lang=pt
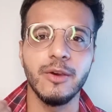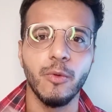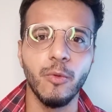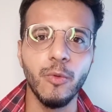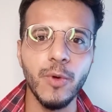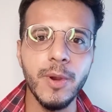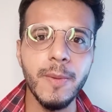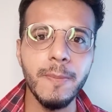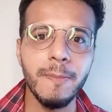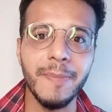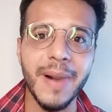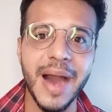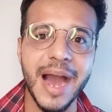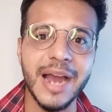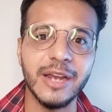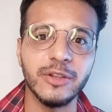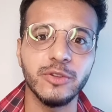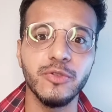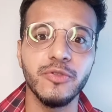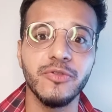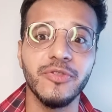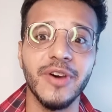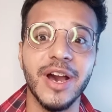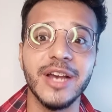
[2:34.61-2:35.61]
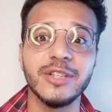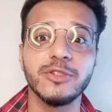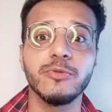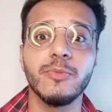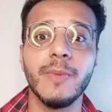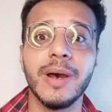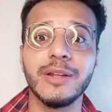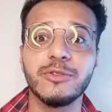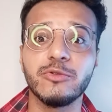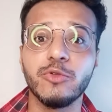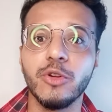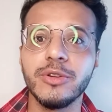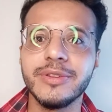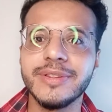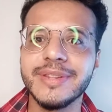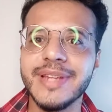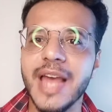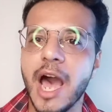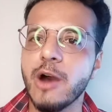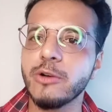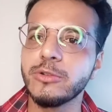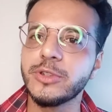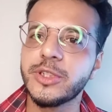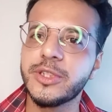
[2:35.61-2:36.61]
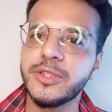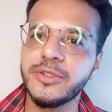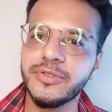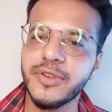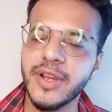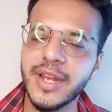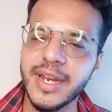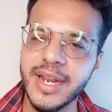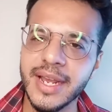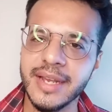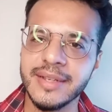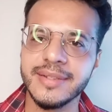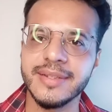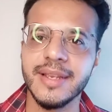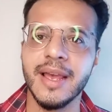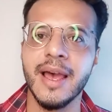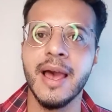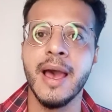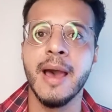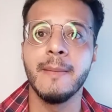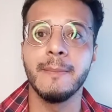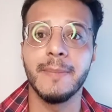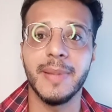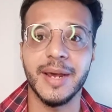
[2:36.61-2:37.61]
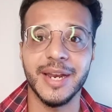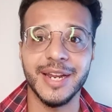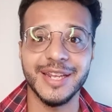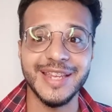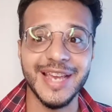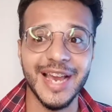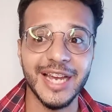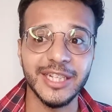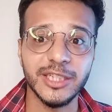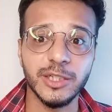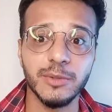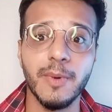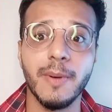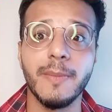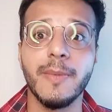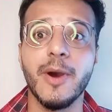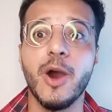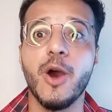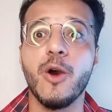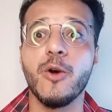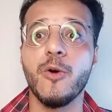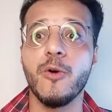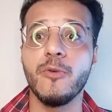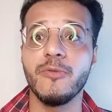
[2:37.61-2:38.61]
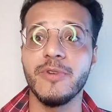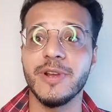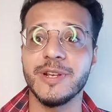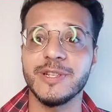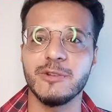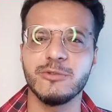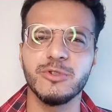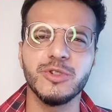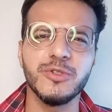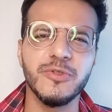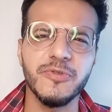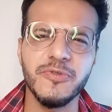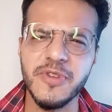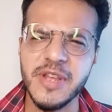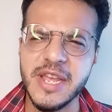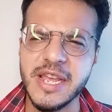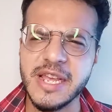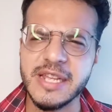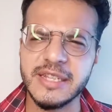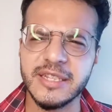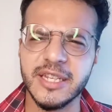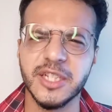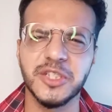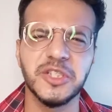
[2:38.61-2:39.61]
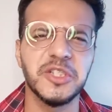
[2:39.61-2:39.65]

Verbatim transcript: um impacto faz uma total diferença para que haja uma maior conversão de venda,